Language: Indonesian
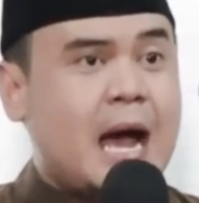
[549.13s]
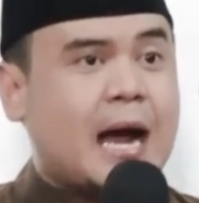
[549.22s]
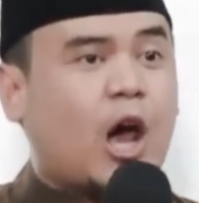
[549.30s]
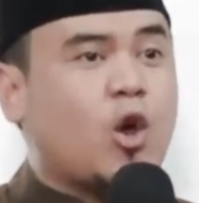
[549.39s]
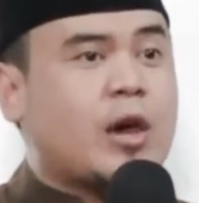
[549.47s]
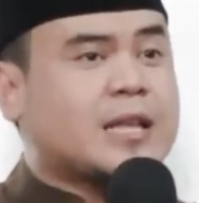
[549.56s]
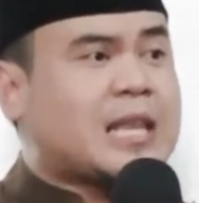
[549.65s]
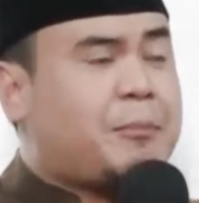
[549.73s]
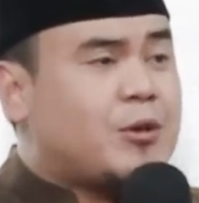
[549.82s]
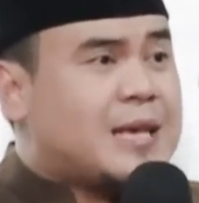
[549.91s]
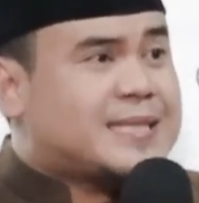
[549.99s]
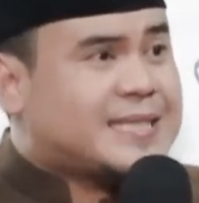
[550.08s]
Kalau kita
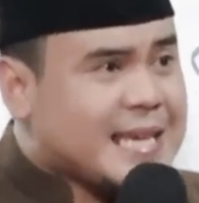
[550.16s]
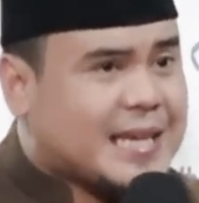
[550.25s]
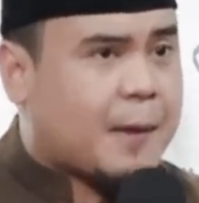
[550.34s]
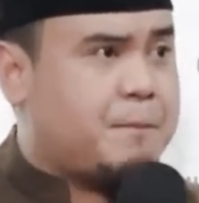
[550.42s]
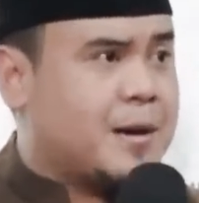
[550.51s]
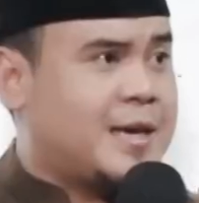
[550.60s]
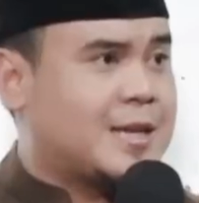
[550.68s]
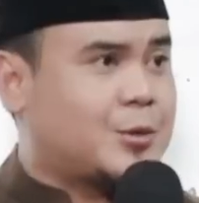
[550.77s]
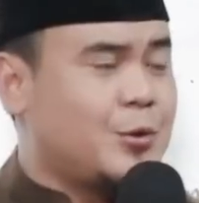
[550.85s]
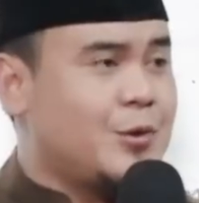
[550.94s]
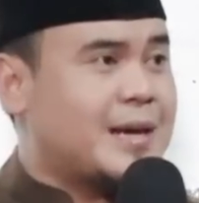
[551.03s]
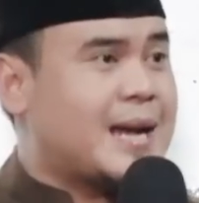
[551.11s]
punya sikap
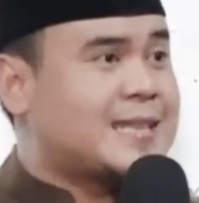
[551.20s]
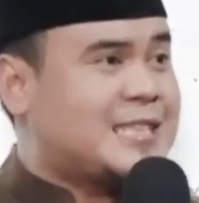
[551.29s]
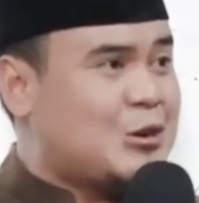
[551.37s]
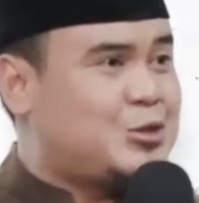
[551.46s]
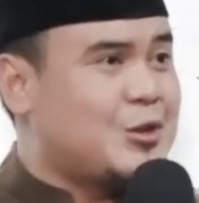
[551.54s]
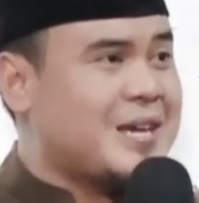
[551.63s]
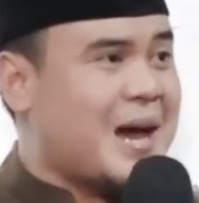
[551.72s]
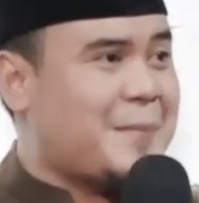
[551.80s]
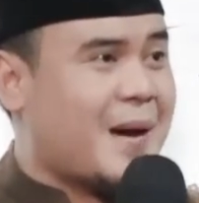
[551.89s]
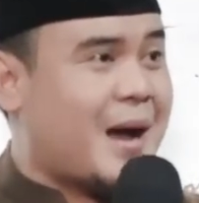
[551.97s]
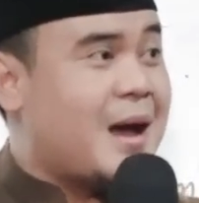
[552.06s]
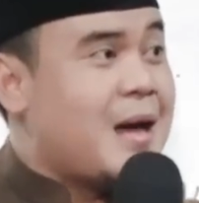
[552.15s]
begitu, nanti ujungnya
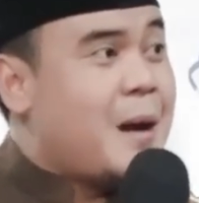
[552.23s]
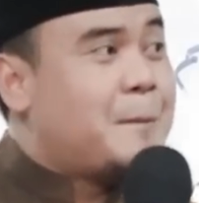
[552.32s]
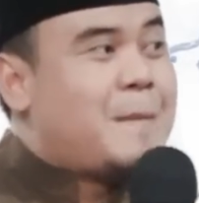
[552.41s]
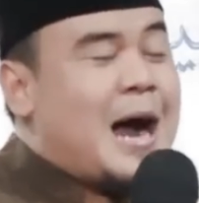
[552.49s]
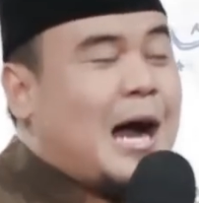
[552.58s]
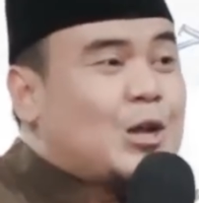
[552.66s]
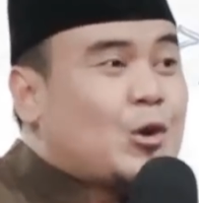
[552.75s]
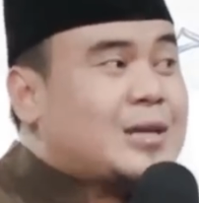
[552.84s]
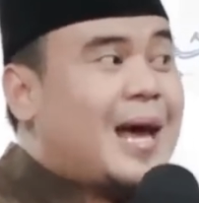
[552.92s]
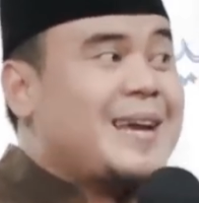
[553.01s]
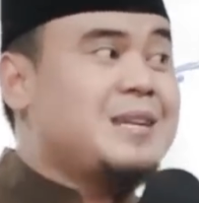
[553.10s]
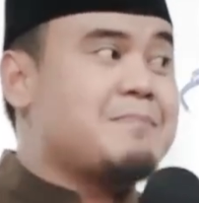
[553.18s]
apa? Makhluk
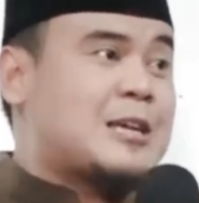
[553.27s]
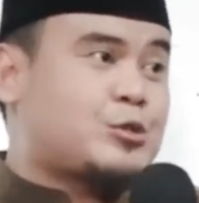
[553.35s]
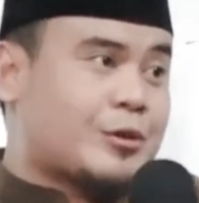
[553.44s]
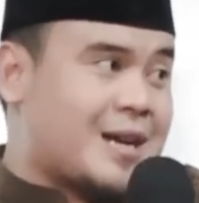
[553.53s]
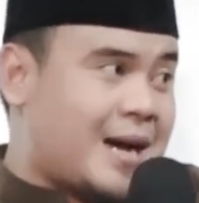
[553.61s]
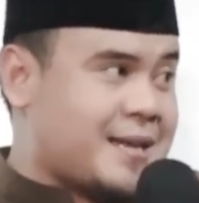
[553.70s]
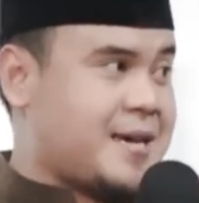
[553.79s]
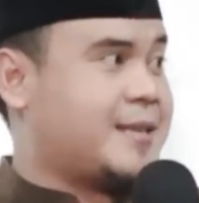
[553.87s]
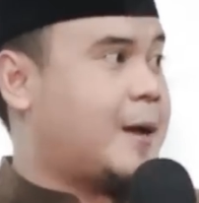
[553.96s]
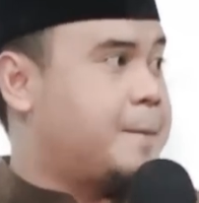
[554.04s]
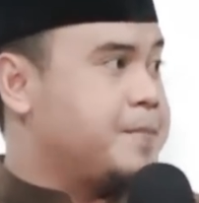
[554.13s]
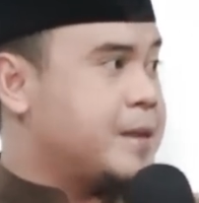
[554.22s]
lain masuk dengan
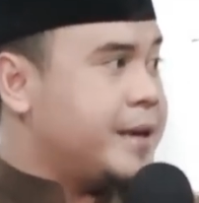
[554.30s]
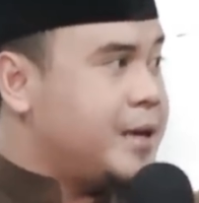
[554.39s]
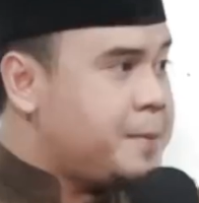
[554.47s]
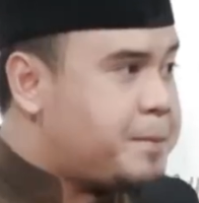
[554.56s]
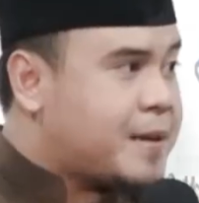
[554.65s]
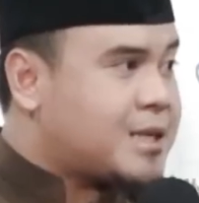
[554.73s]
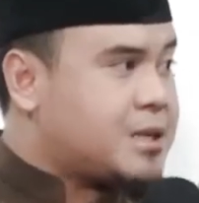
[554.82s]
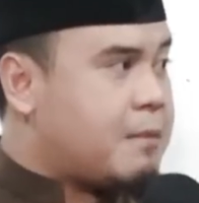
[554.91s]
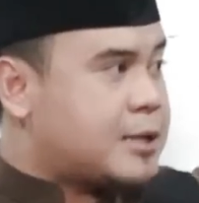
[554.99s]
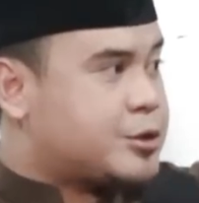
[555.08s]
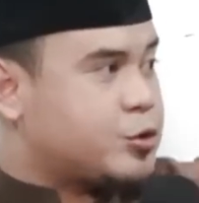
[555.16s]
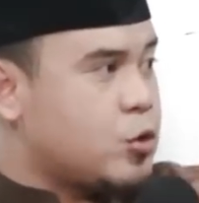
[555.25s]
kita. Iprit
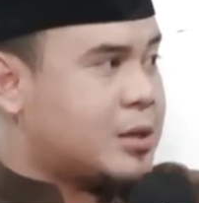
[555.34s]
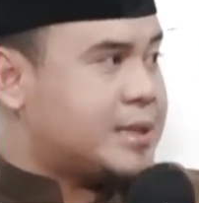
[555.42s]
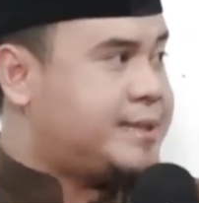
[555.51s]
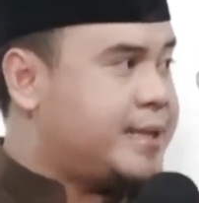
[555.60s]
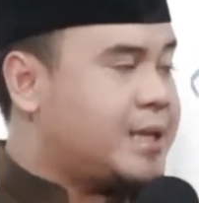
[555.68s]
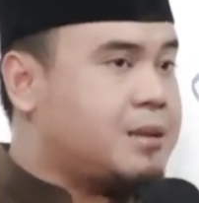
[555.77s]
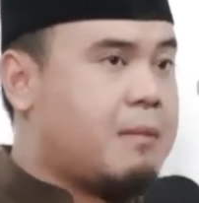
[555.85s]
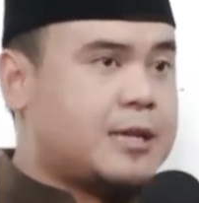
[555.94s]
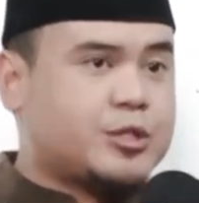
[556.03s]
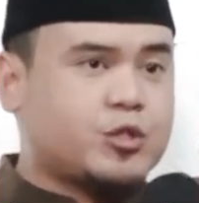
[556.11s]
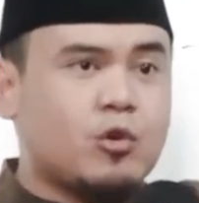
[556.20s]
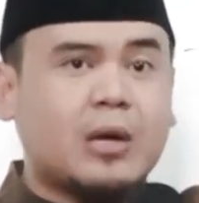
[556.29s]
masuk, jin
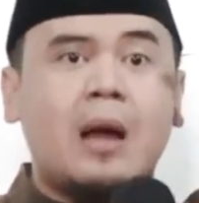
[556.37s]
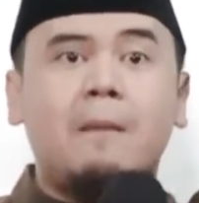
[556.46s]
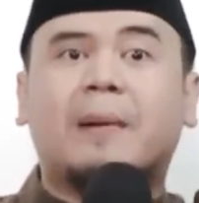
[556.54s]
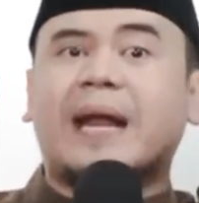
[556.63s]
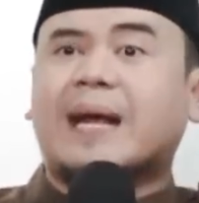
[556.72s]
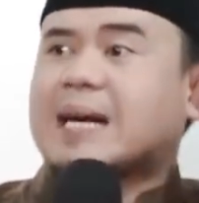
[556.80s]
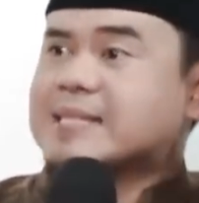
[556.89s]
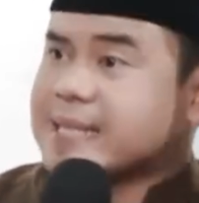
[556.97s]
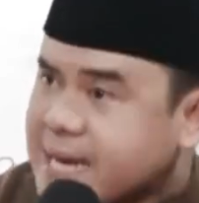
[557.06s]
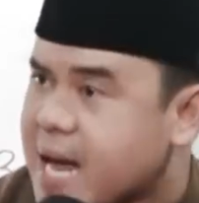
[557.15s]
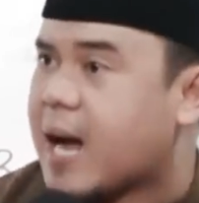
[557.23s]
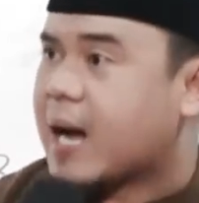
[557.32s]
masuk, mereka
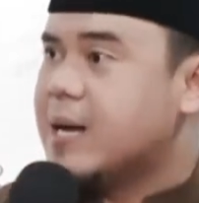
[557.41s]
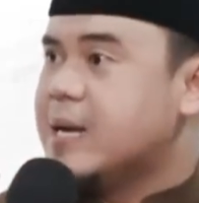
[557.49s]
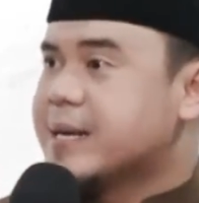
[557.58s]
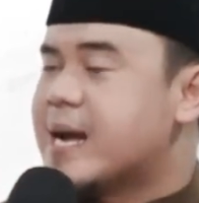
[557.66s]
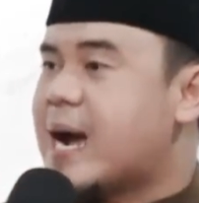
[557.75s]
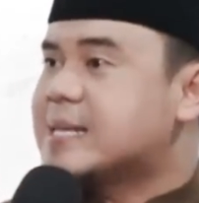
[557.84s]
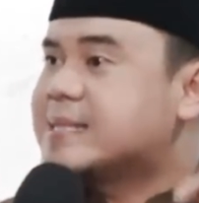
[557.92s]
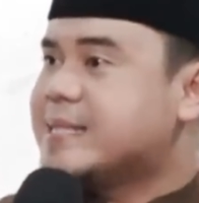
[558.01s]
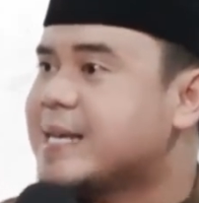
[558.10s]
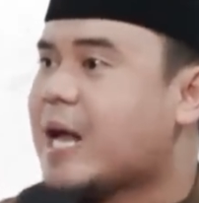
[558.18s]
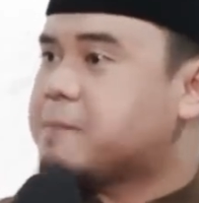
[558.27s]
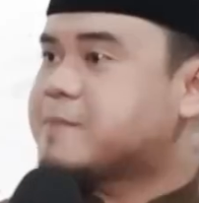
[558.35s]
senang dengan
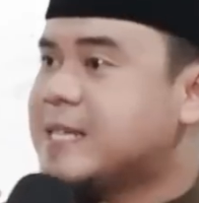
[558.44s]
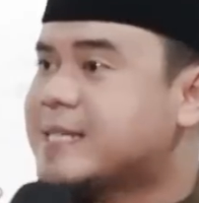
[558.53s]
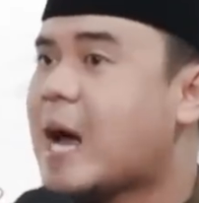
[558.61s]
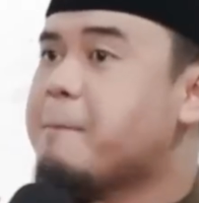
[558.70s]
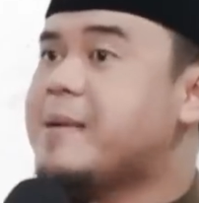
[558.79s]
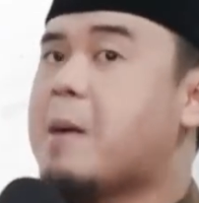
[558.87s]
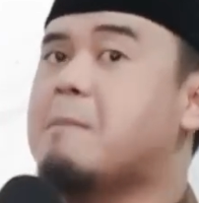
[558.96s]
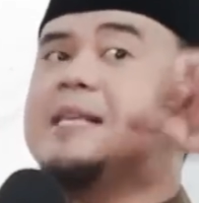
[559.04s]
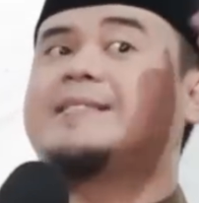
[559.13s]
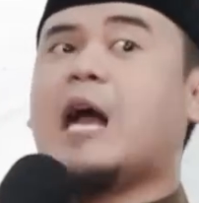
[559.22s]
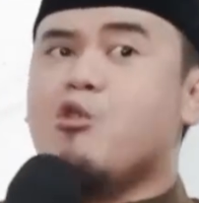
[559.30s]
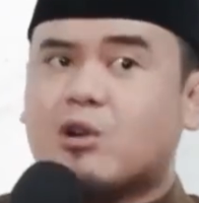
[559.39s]
sikap-sikap yang
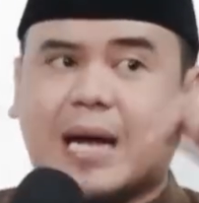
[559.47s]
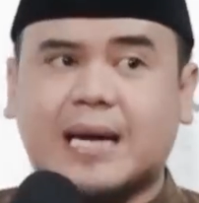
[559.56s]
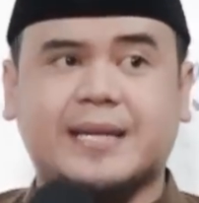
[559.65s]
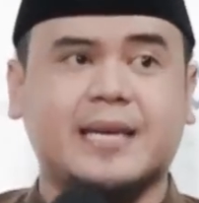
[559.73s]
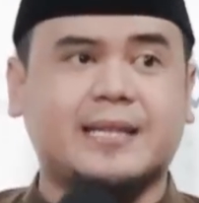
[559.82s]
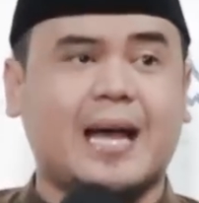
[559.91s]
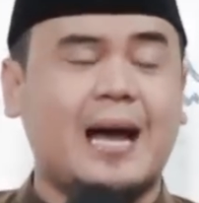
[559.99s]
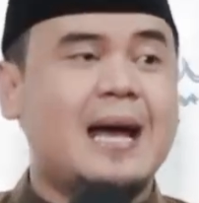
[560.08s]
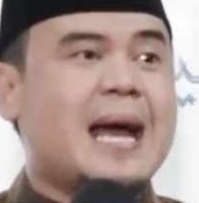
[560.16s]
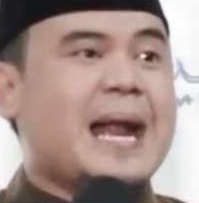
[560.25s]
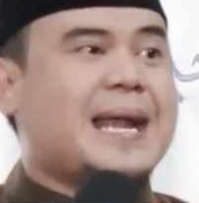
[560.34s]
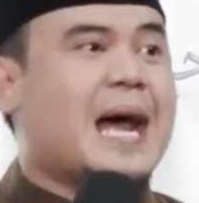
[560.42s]
menjauhkan kita
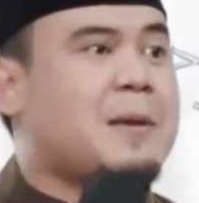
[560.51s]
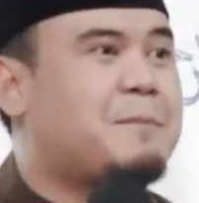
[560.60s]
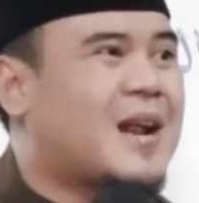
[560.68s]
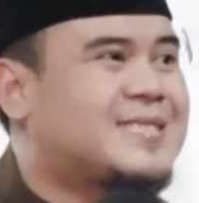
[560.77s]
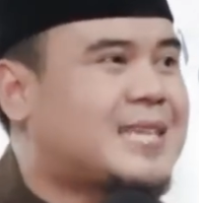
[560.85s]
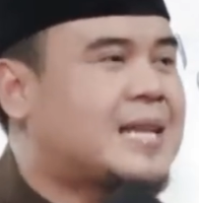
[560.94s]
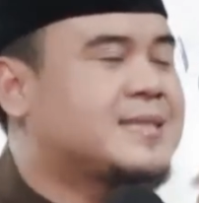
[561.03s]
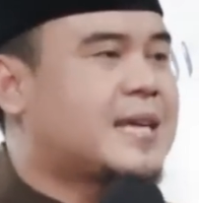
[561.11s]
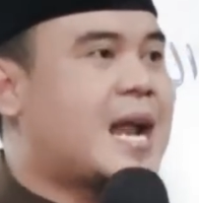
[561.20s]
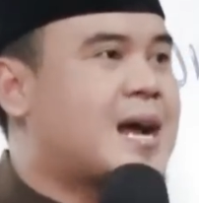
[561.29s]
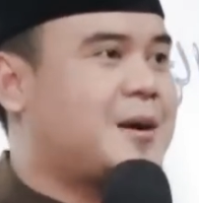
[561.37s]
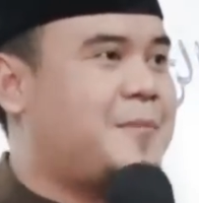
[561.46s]
dari perasaan
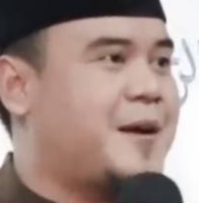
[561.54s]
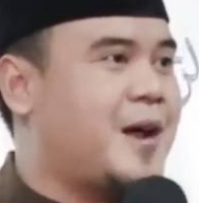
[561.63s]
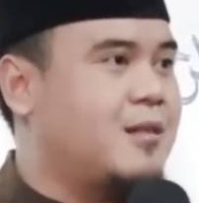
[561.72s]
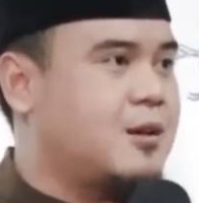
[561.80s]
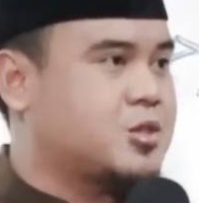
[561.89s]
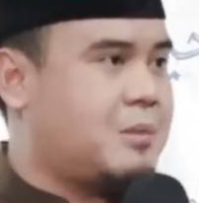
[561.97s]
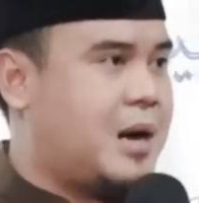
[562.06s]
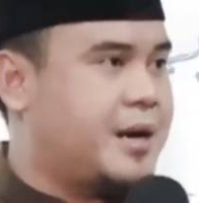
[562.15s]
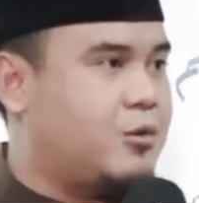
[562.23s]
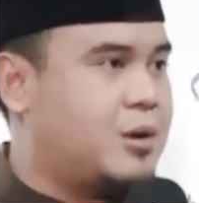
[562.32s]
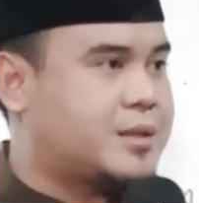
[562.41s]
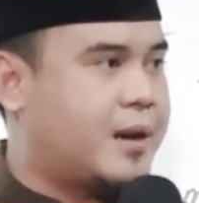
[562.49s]
tenang kepada Allah
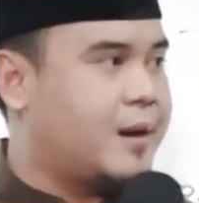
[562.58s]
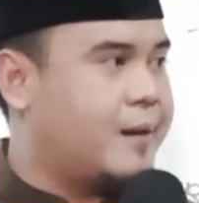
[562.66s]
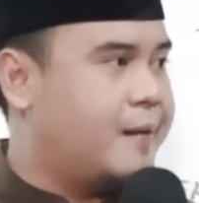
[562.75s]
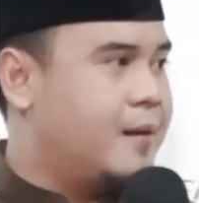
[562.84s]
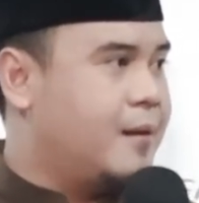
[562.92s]
Subhanahu wa taala.